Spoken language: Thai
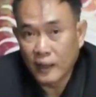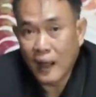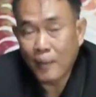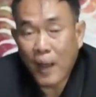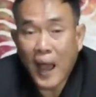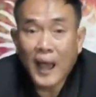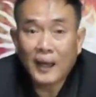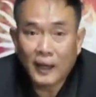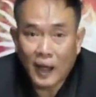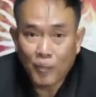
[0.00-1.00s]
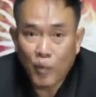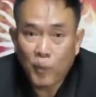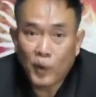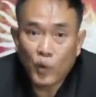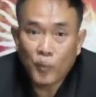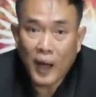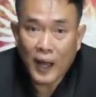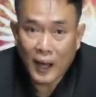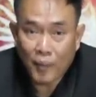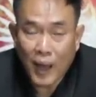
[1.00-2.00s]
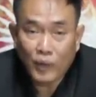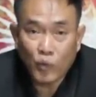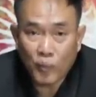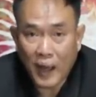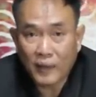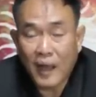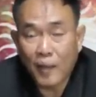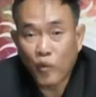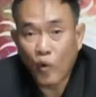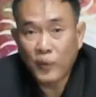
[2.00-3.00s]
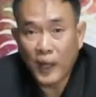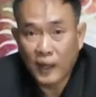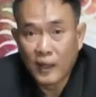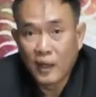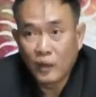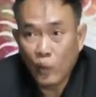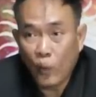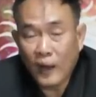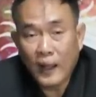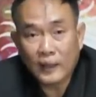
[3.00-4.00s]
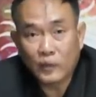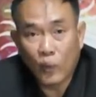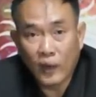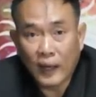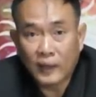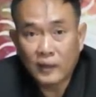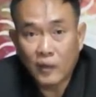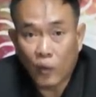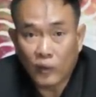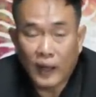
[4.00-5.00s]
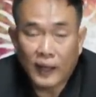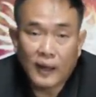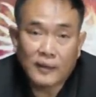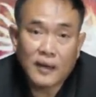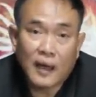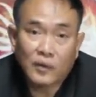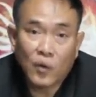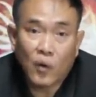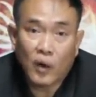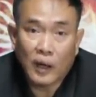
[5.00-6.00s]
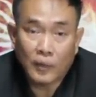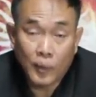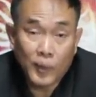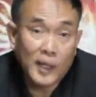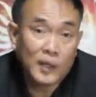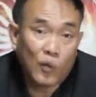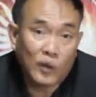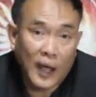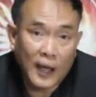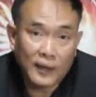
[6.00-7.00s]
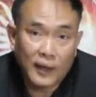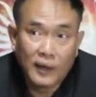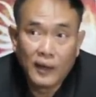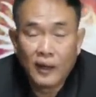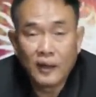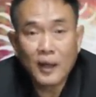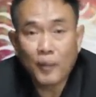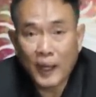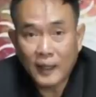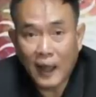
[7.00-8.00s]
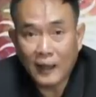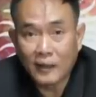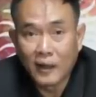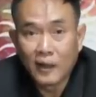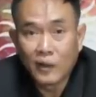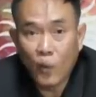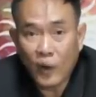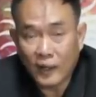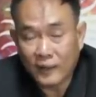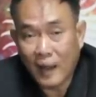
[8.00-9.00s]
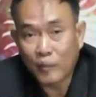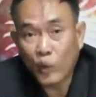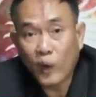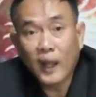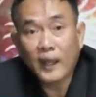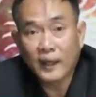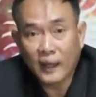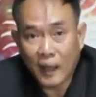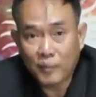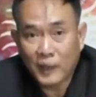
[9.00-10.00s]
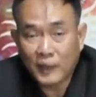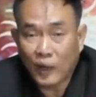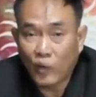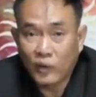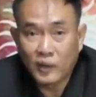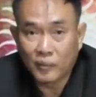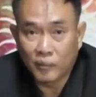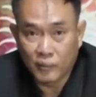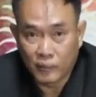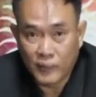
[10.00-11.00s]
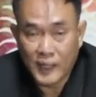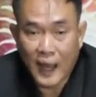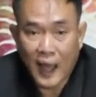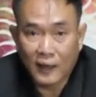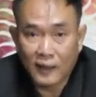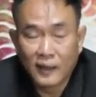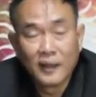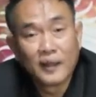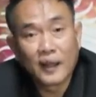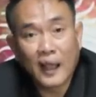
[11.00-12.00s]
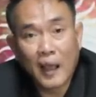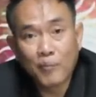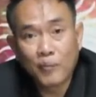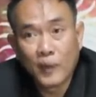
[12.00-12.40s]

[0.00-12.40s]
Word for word: ลาภะนะครับพพกระดุมพระลาภะสุภะสามพบเนี่ย ดูว่าเลขตัวไหนที่ตกในราชาโชคอธิบดีธงชัยเนี่ย เลือกไปให้ท่านงวดแต่สามตัวเลขนะครับ ตั้งแต่งวดหนึ่งมีนาเลยนะครับ